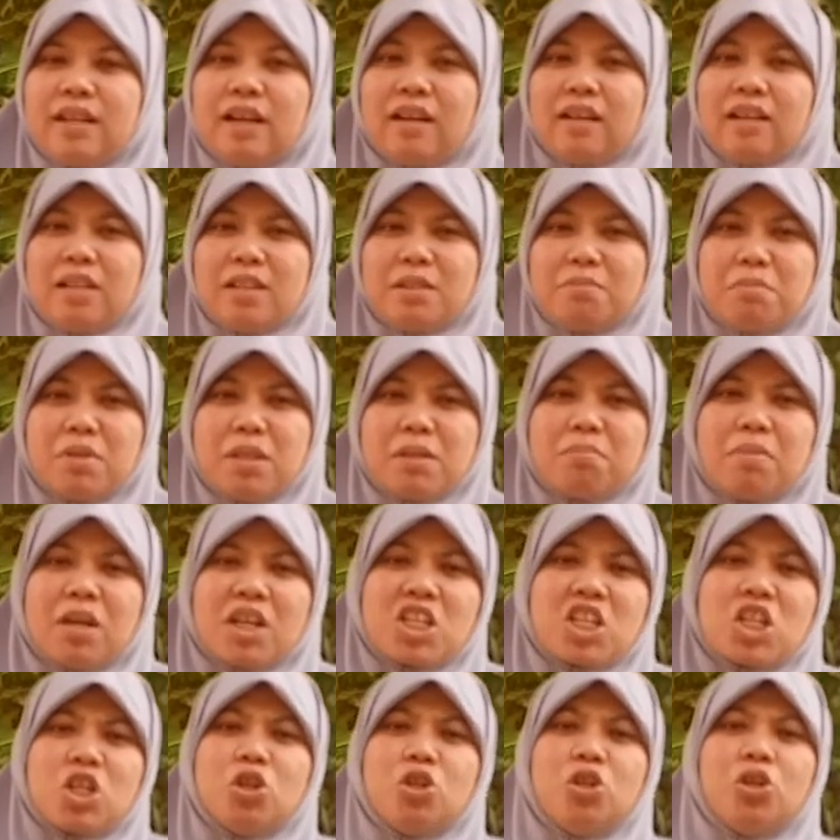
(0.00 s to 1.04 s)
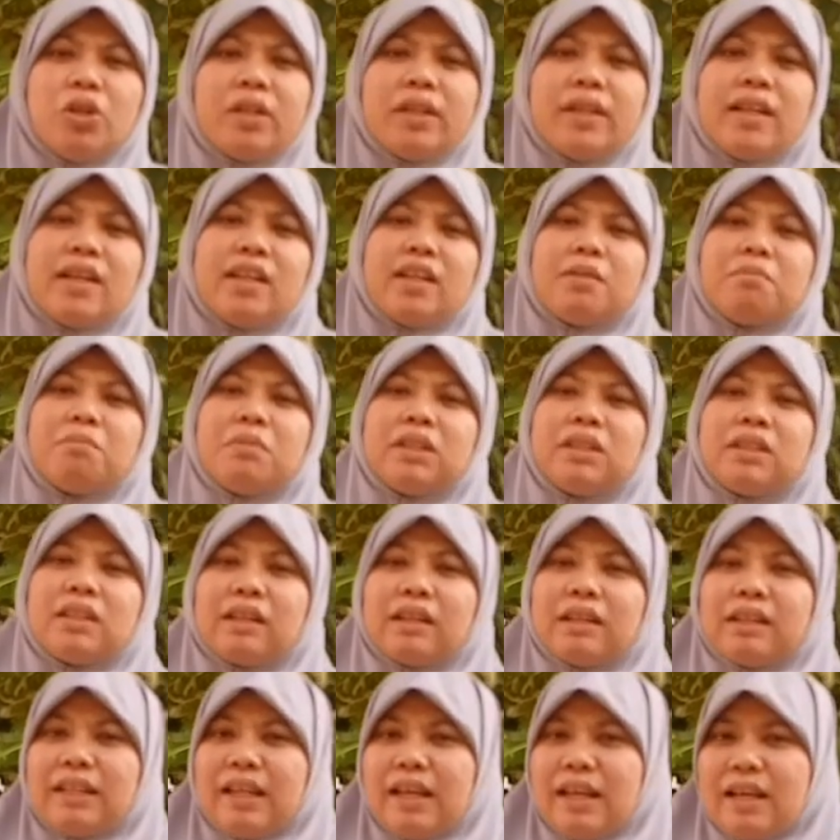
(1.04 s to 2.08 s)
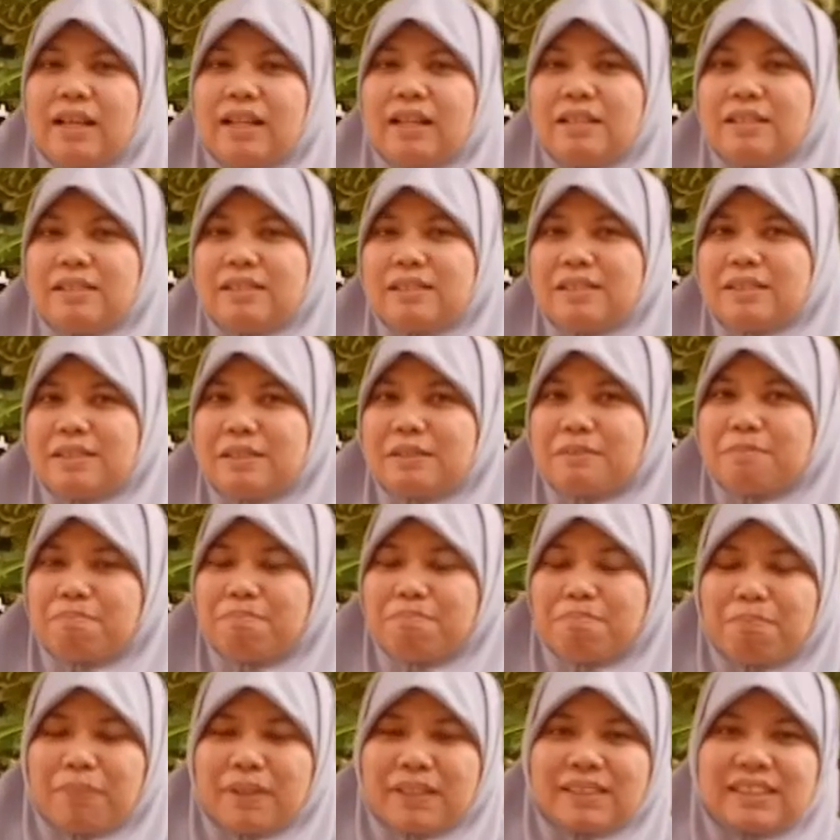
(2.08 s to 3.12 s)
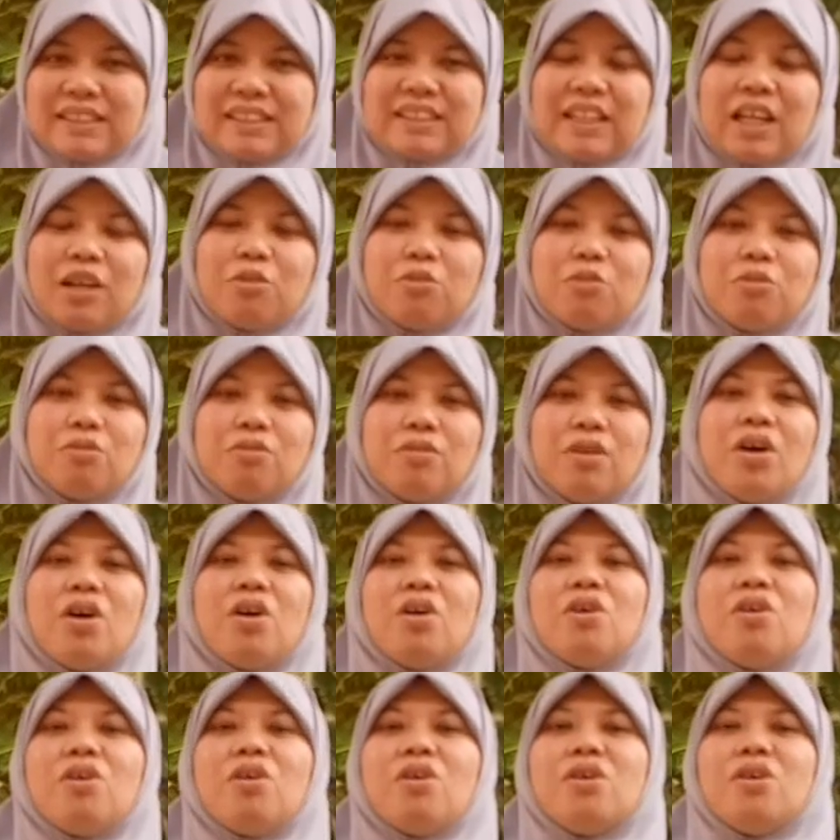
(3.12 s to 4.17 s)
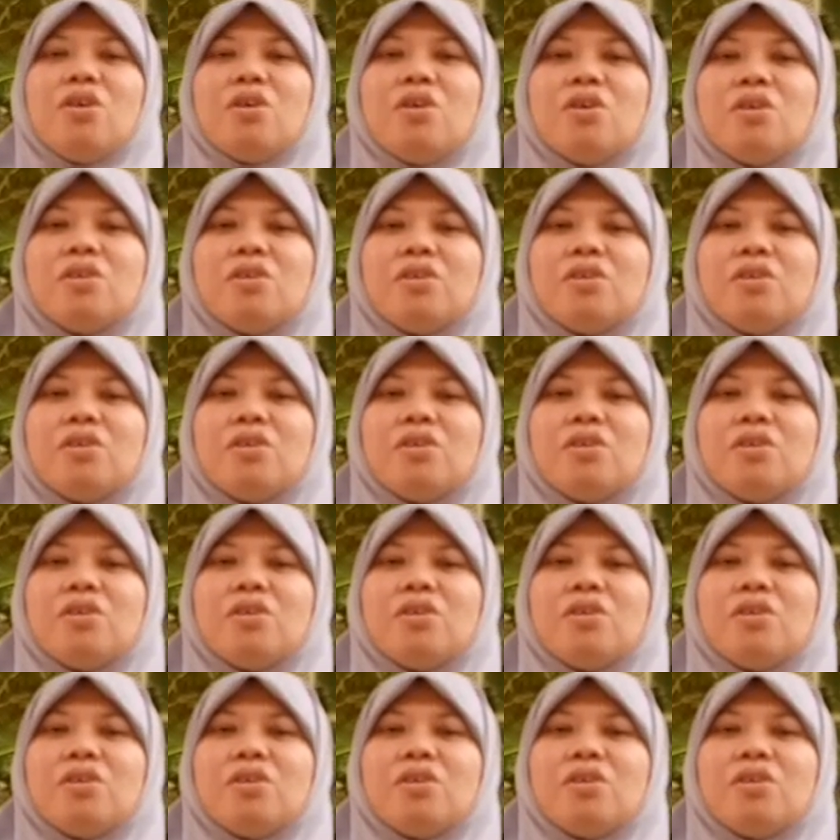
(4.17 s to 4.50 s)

yang lebih masyhur, yang lebih terkenal, pasti tahu. Oh,